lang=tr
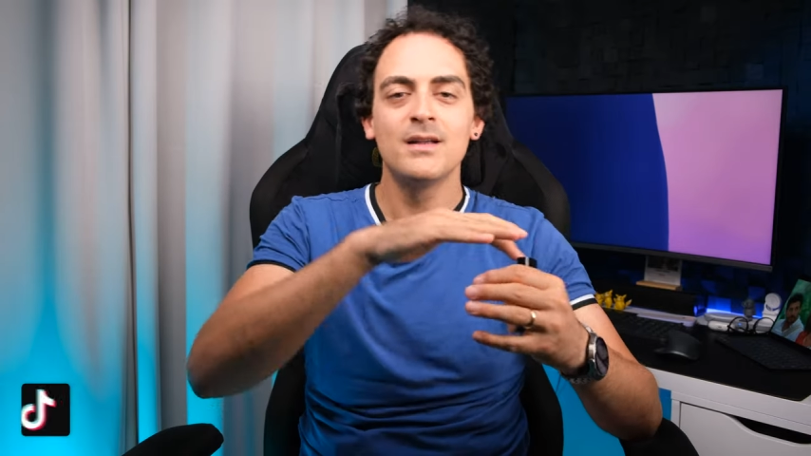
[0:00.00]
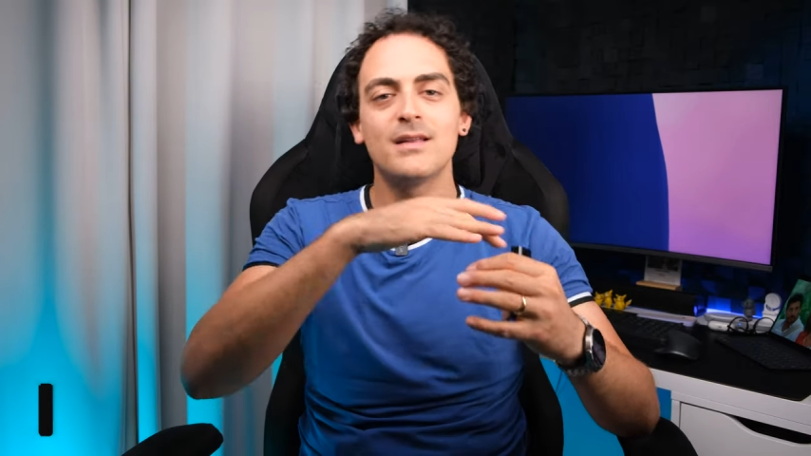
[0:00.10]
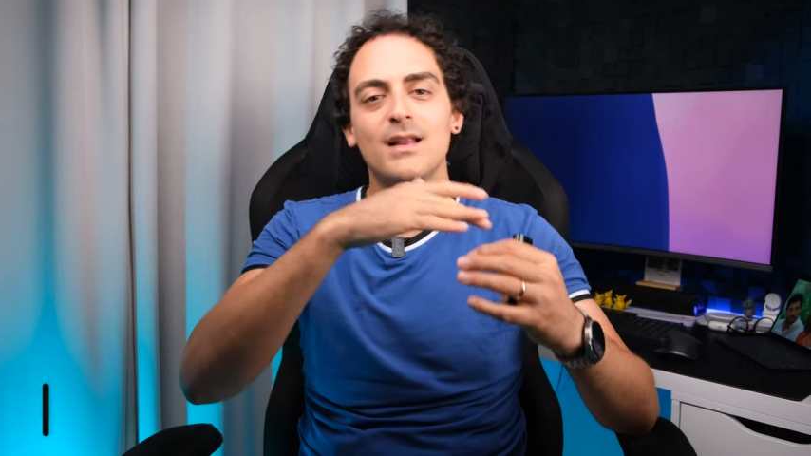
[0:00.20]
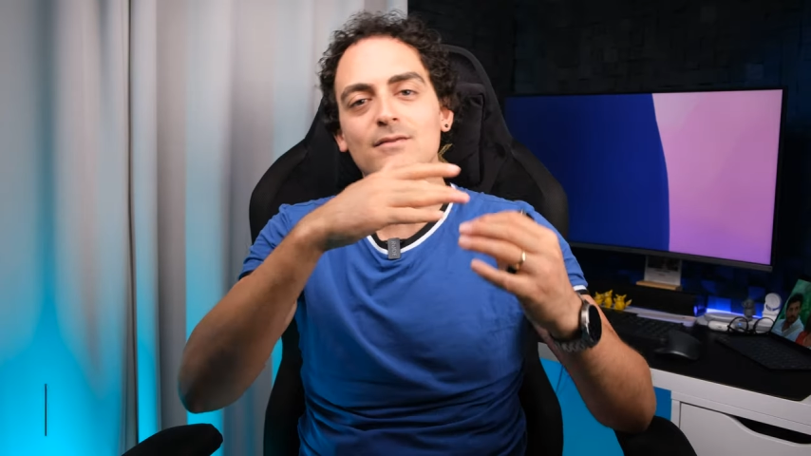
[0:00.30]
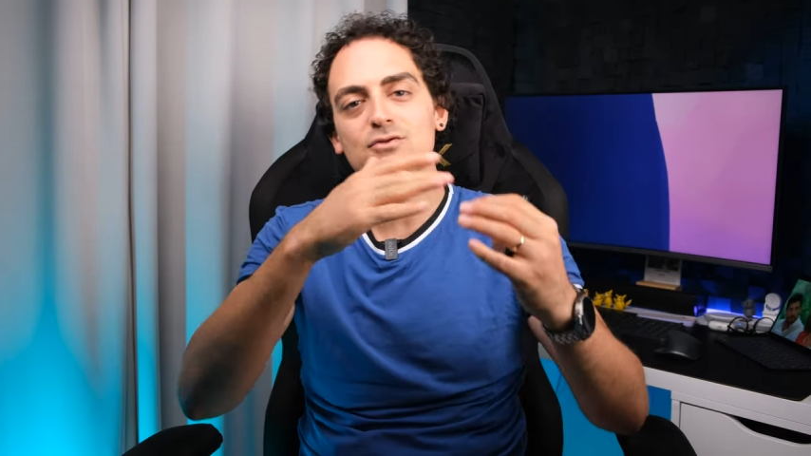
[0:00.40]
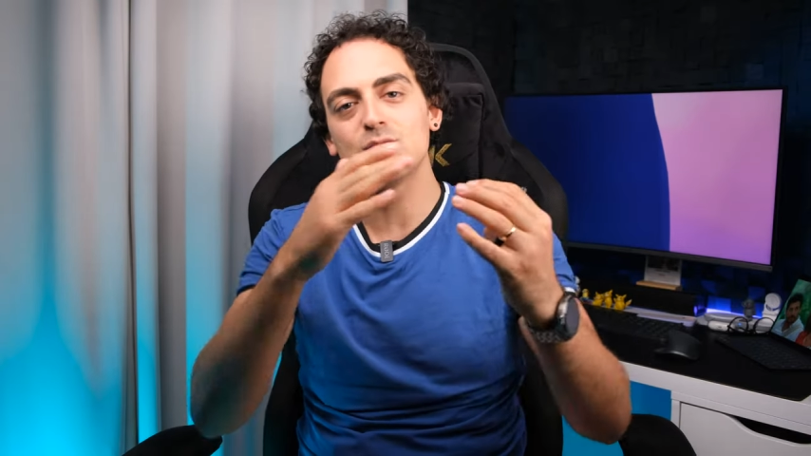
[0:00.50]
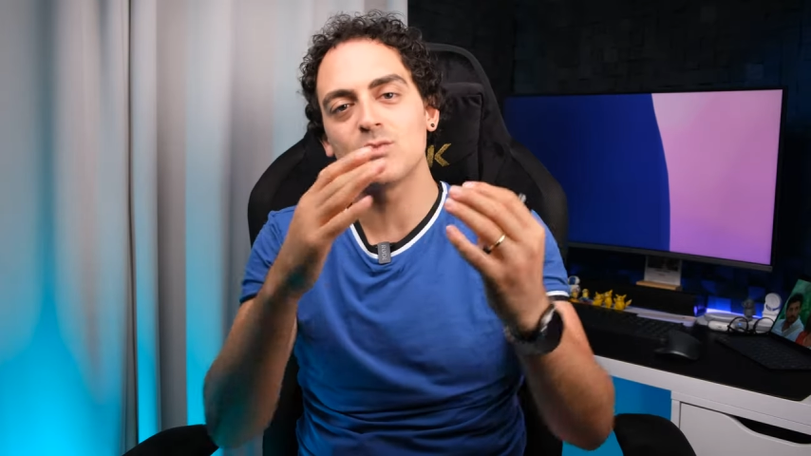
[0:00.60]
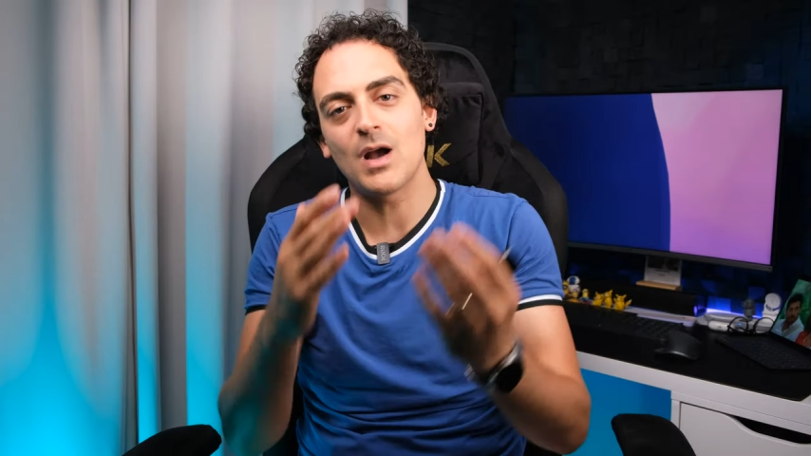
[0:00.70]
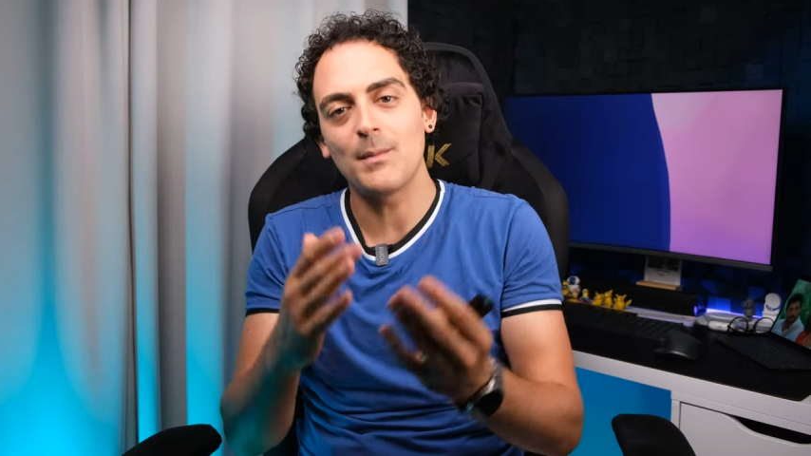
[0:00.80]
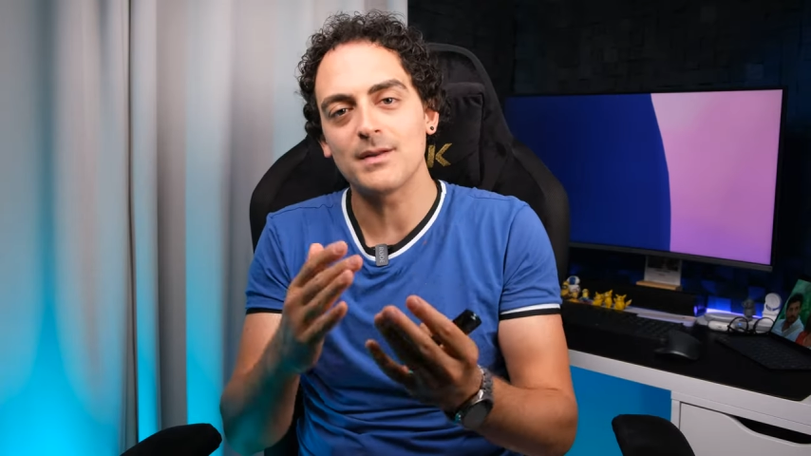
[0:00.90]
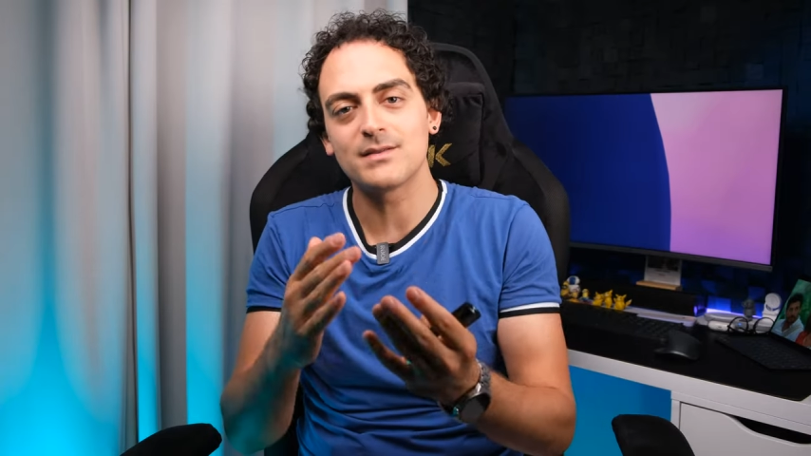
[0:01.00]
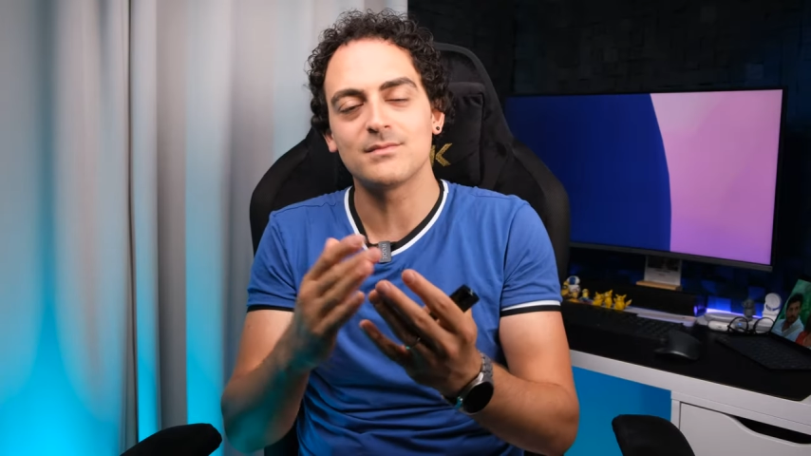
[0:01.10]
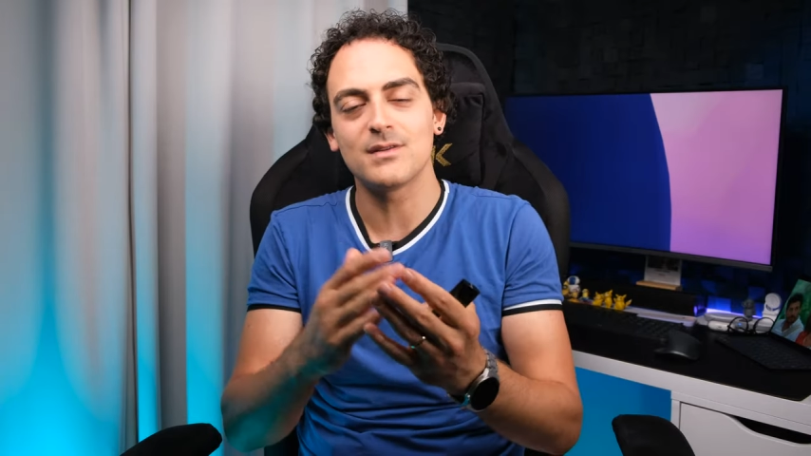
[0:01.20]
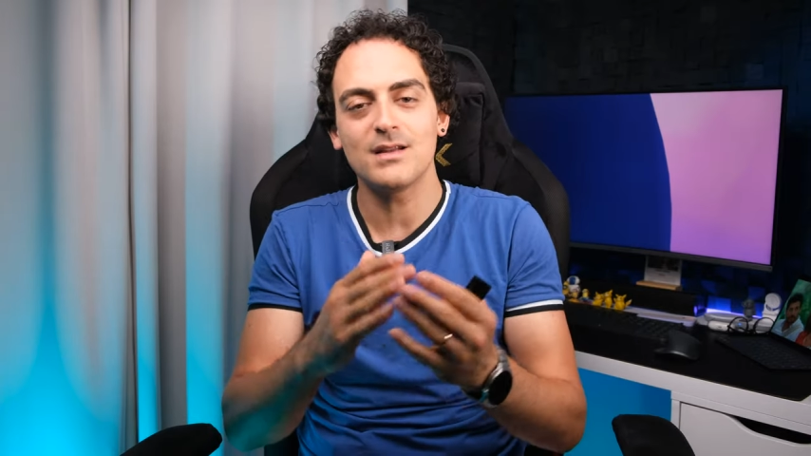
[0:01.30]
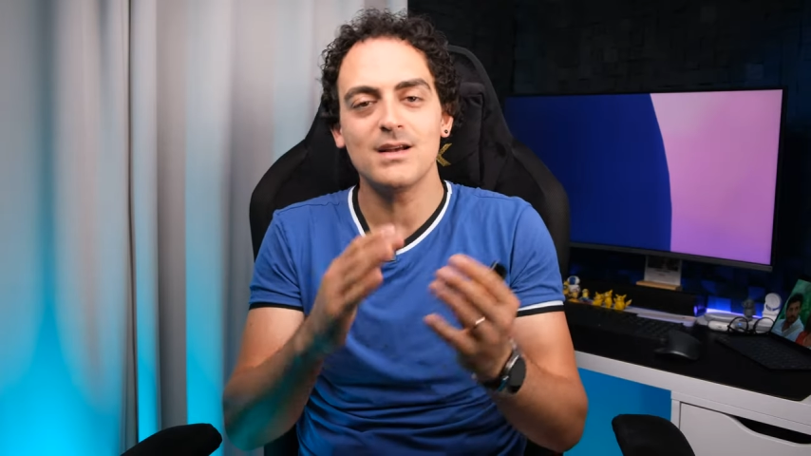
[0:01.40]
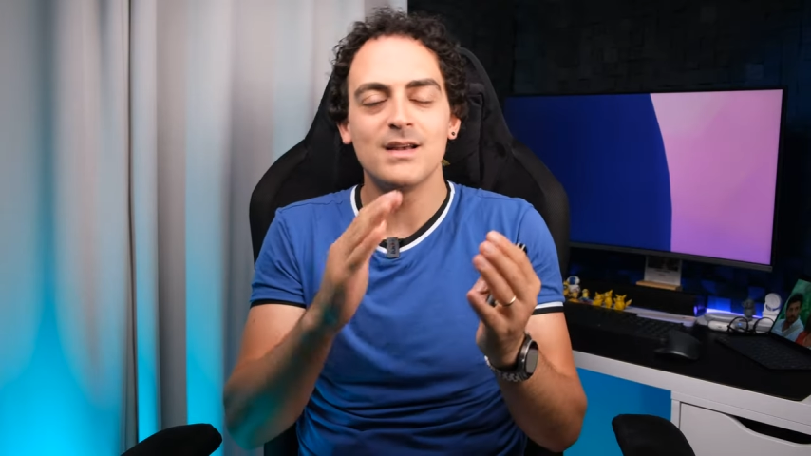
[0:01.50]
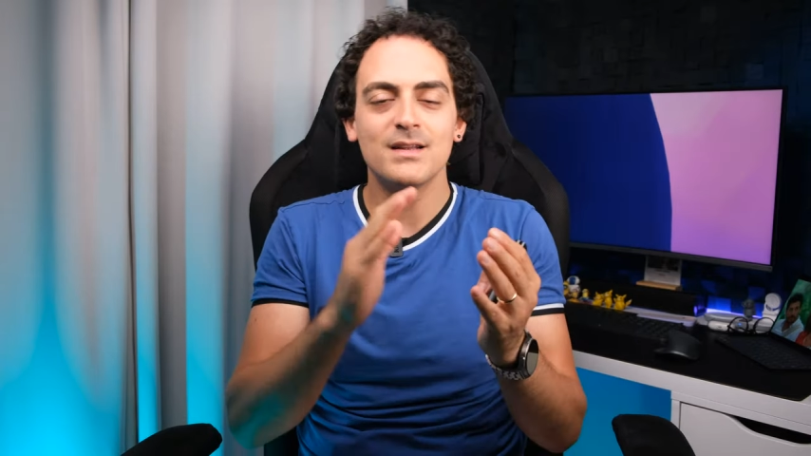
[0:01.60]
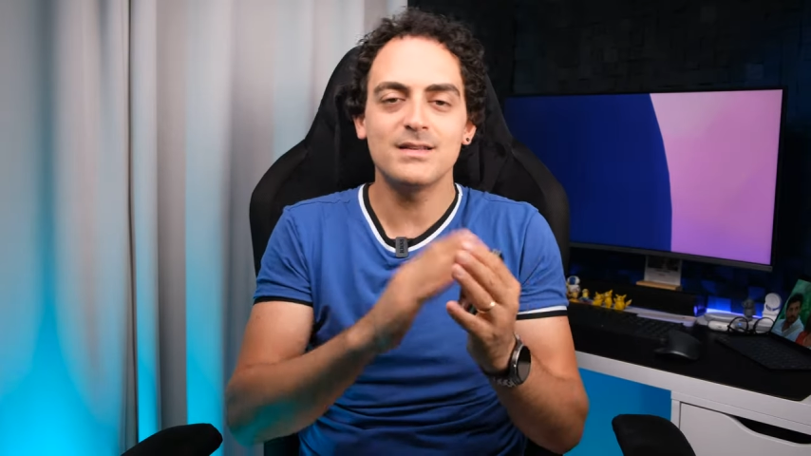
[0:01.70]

Televizyonumu kapattığımda da